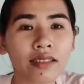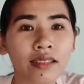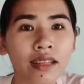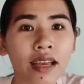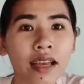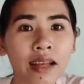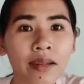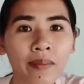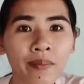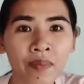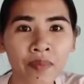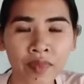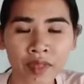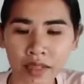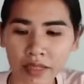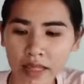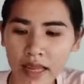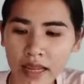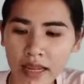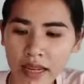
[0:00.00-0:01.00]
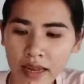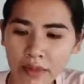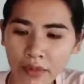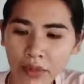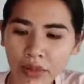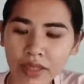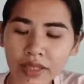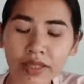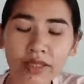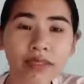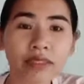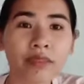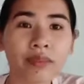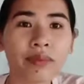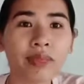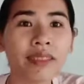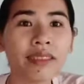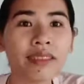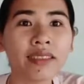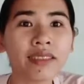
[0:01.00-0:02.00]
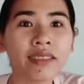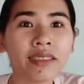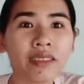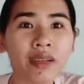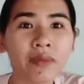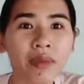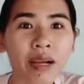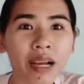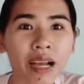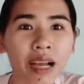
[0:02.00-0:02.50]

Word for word: ha đây là một cái hiện tượng bình thường ở mật